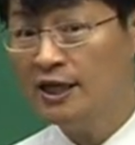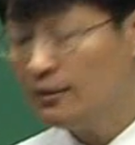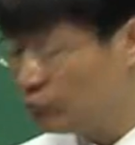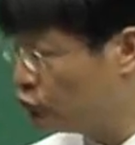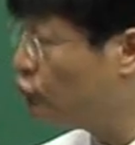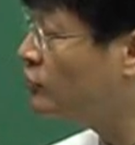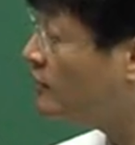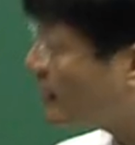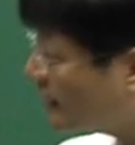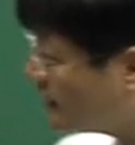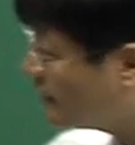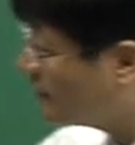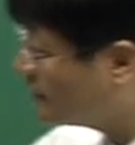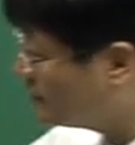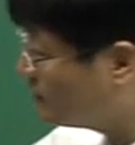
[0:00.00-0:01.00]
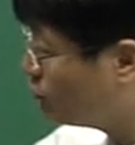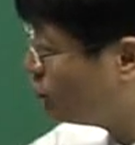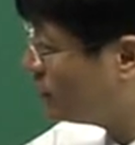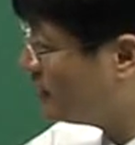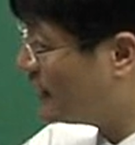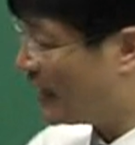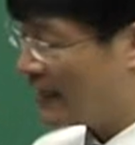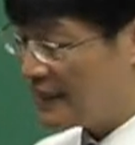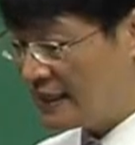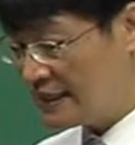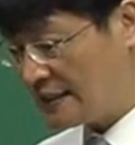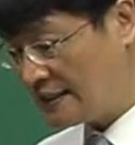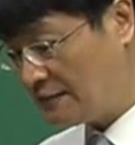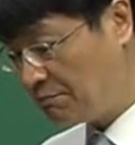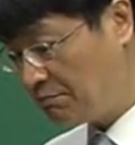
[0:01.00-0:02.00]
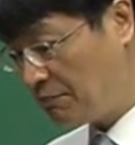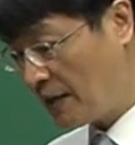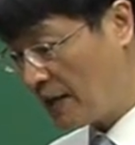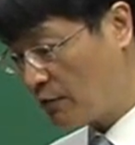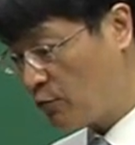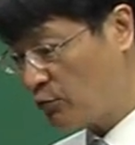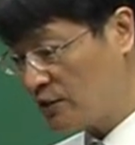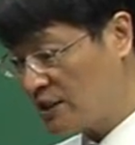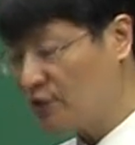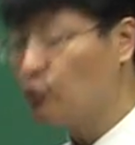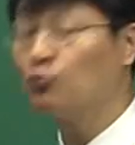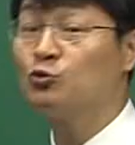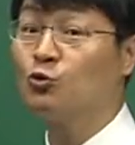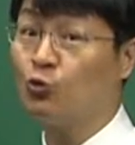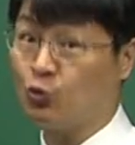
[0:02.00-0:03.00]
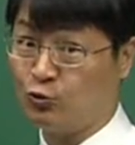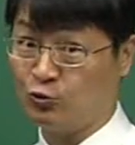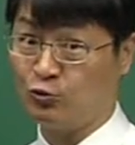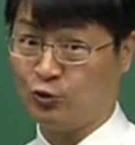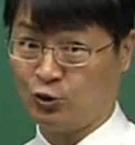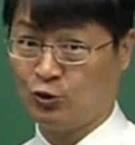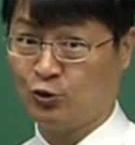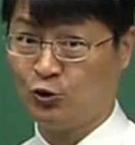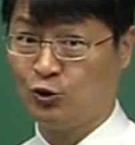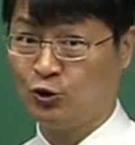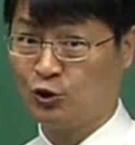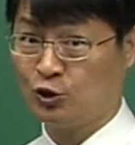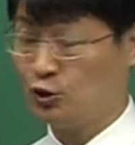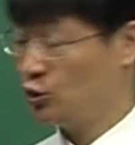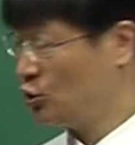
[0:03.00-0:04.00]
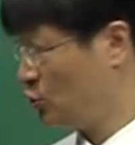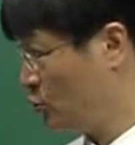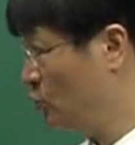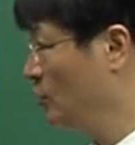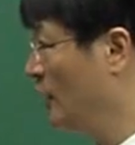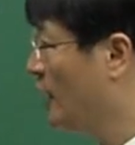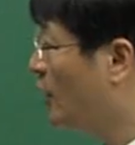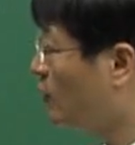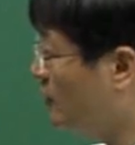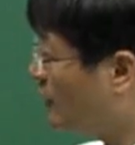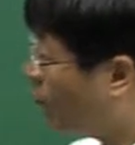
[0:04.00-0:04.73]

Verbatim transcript: 문제가 되는 것은 무엇이냐? 급하고 지속적으로 오는 거죠. 그렇죠. 이제